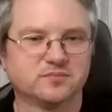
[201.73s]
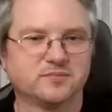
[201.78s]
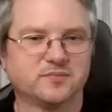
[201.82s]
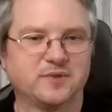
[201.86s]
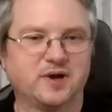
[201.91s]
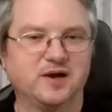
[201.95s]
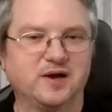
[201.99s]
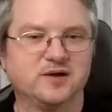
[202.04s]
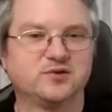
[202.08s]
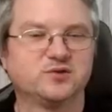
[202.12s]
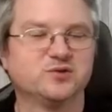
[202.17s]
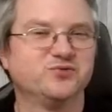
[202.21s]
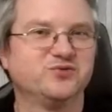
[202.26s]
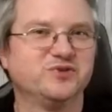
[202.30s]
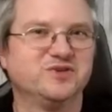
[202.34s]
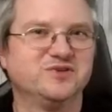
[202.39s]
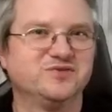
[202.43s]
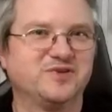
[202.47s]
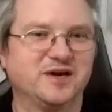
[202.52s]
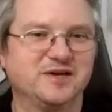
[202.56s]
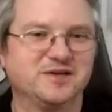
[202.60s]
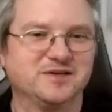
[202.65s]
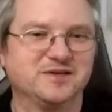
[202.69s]
Allzu
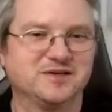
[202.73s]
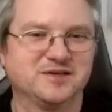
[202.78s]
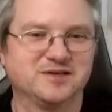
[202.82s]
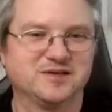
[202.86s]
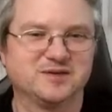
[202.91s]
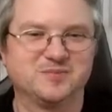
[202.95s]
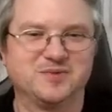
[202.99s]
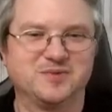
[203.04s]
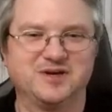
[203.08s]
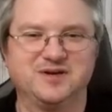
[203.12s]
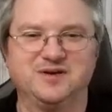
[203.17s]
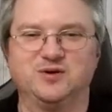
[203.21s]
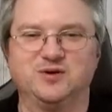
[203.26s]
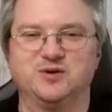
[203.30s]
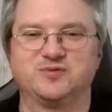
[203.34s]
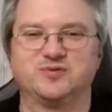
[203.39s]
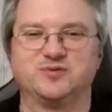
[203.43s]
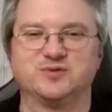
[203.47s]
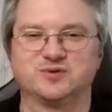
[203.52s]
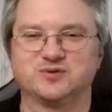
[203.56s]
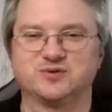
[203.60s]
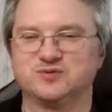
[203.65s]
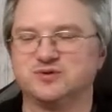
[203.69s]
viel weiter geht meine
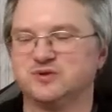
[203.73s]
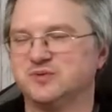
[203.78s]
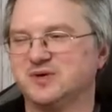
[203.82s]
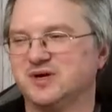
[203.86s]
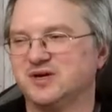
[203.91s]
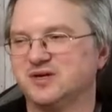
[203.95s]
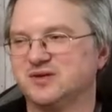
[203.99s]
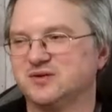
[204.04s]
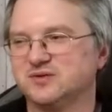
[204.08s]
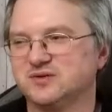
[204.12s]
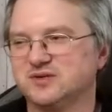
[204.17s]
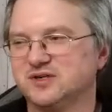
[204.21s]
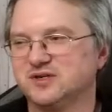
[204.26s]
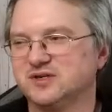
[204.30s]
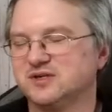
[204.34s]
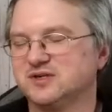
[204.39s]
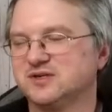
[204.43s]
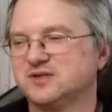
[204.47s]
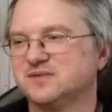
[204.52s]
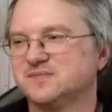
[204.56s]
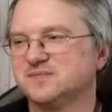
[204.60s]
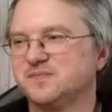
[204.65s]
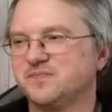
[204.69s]
Öffnungsvorbereitung dann
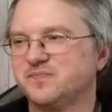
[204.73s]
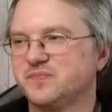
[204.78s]
nicht.